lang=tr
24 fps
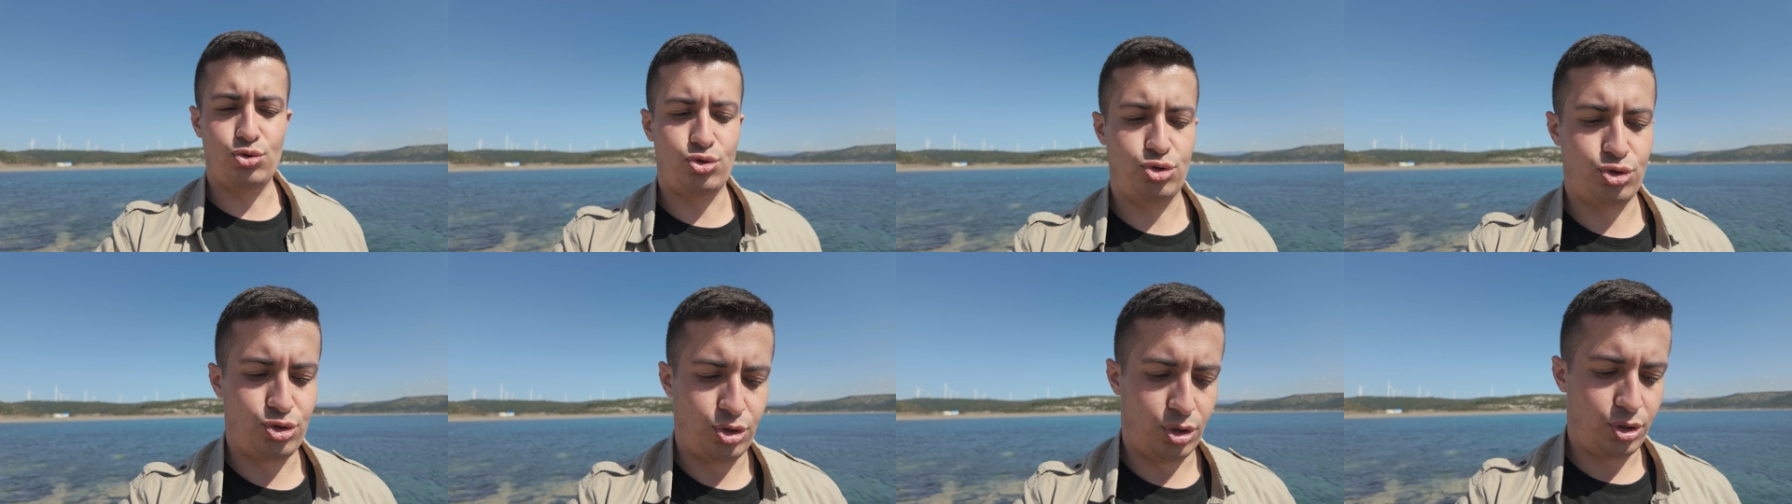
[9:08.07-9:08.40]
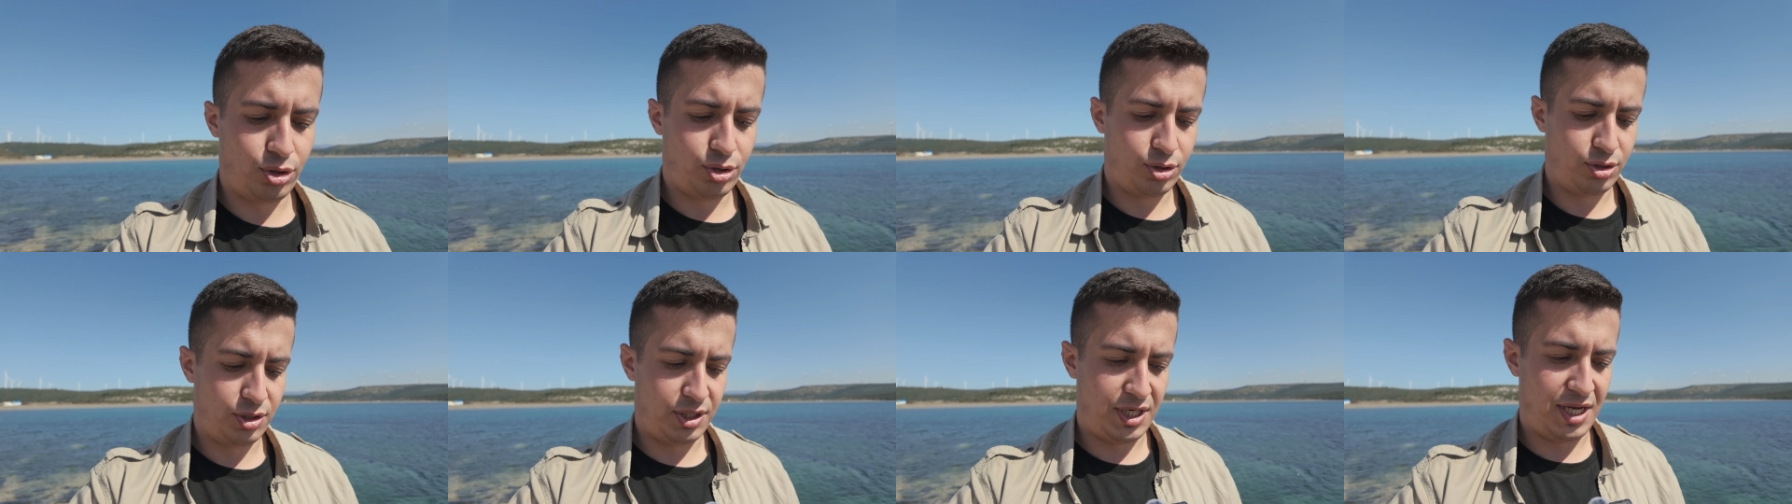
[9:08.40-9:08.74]
düşüyor
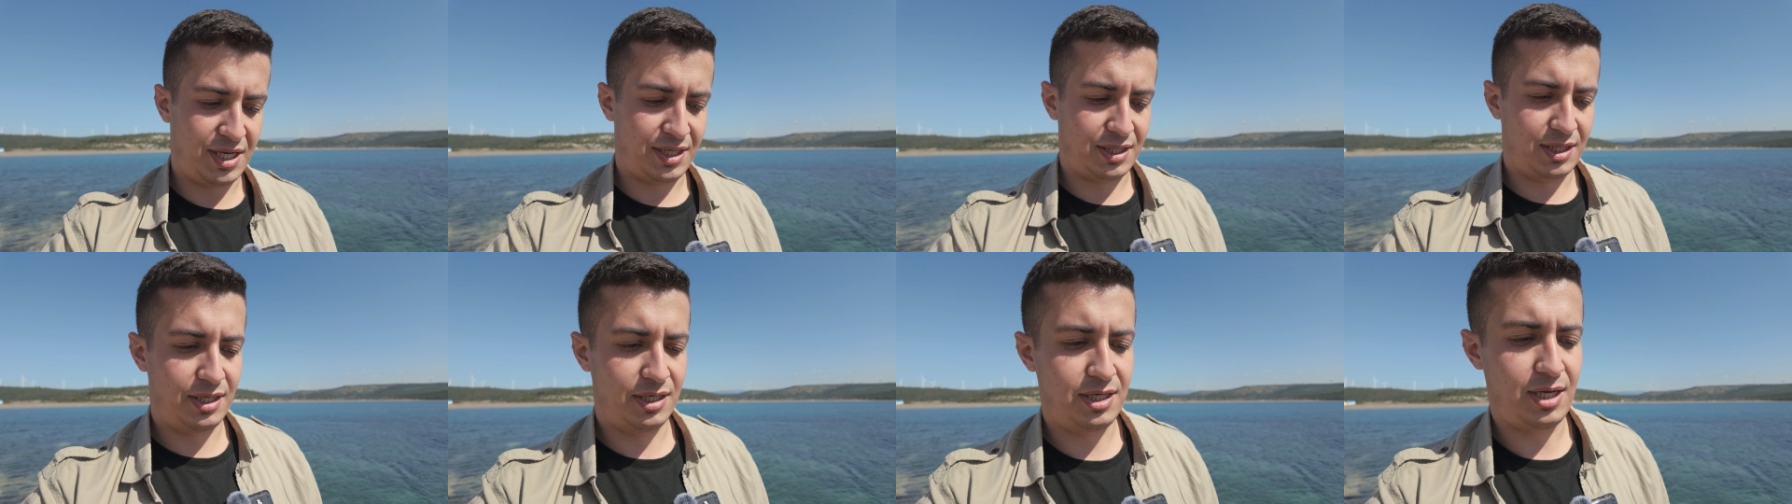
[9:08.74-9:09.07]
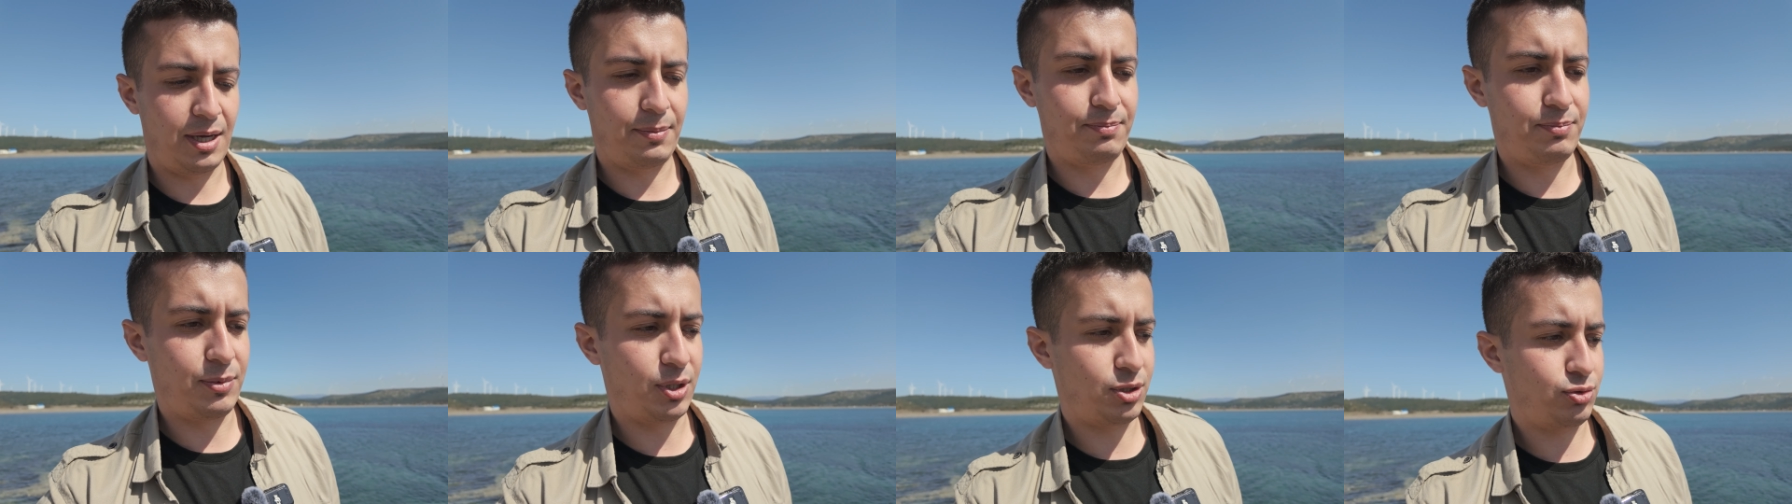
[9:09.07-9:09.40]
renkleri
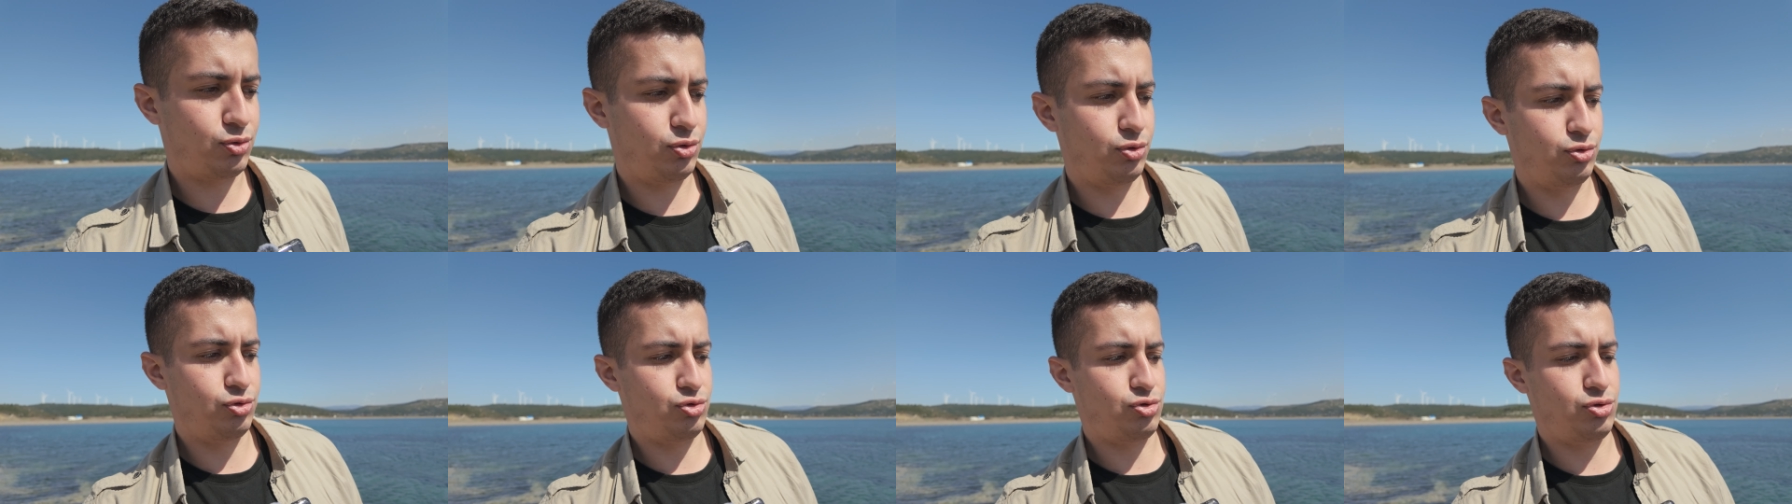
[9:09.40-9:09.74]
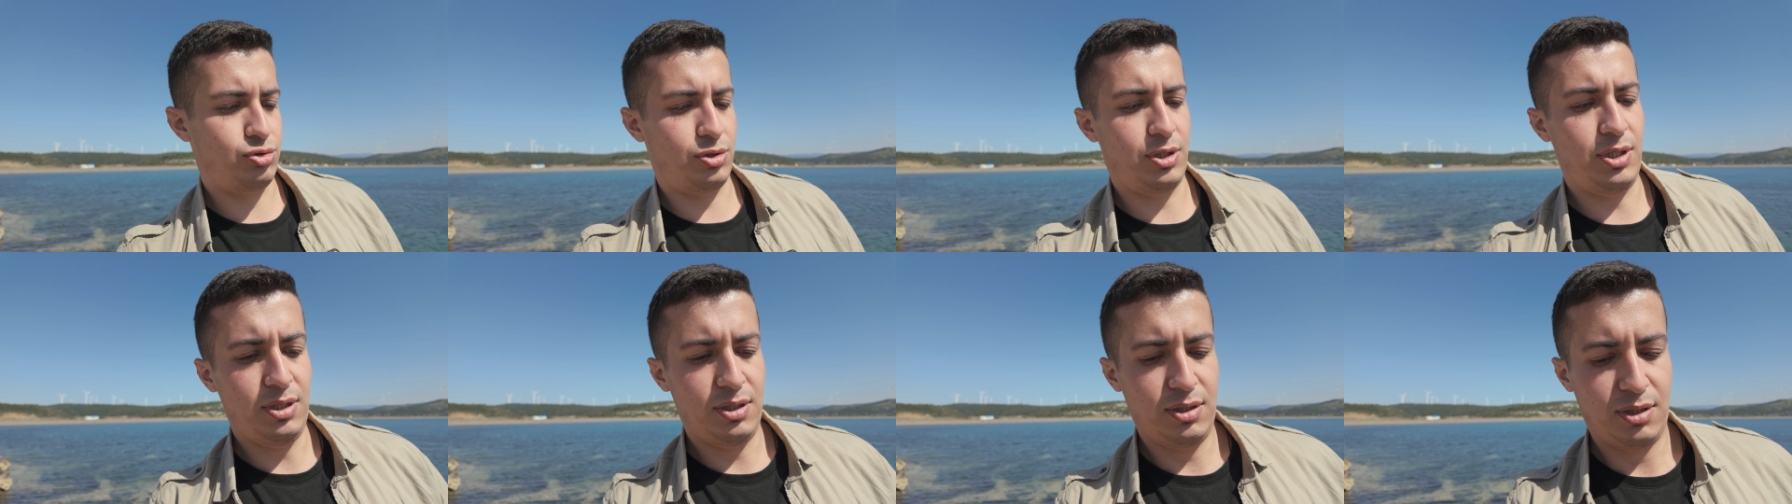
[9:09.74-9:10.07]
yapmak
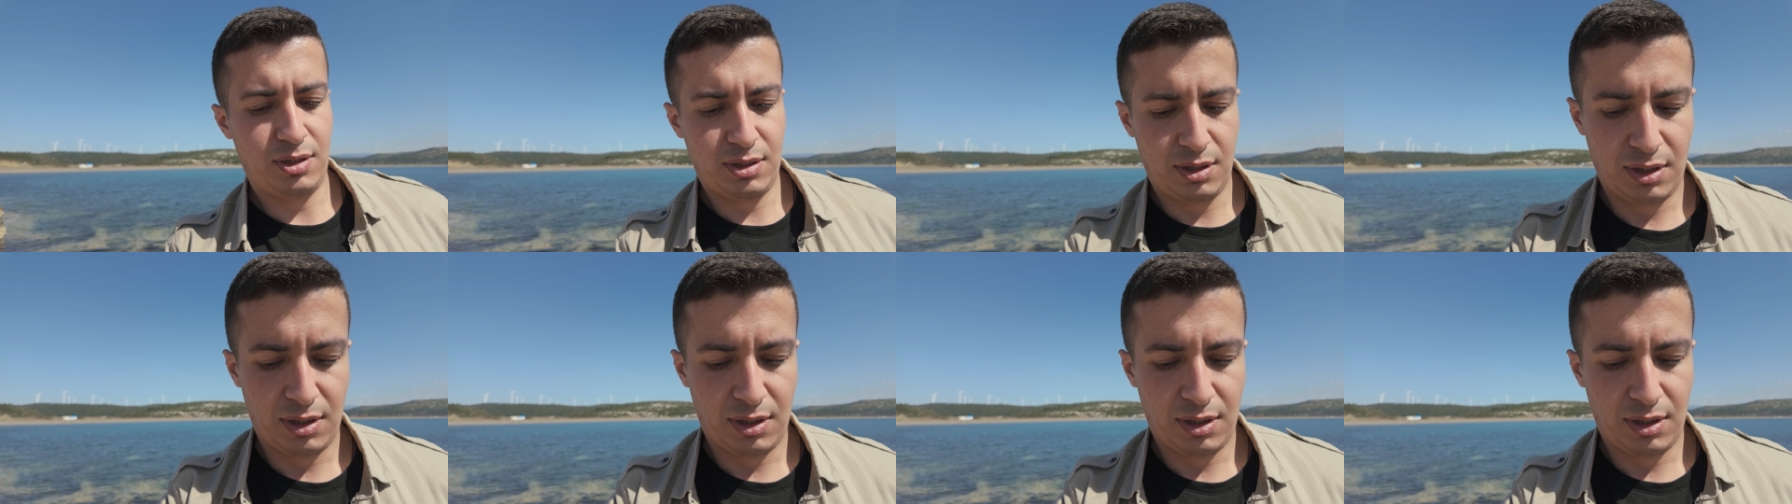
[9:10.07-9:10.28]
konusunda.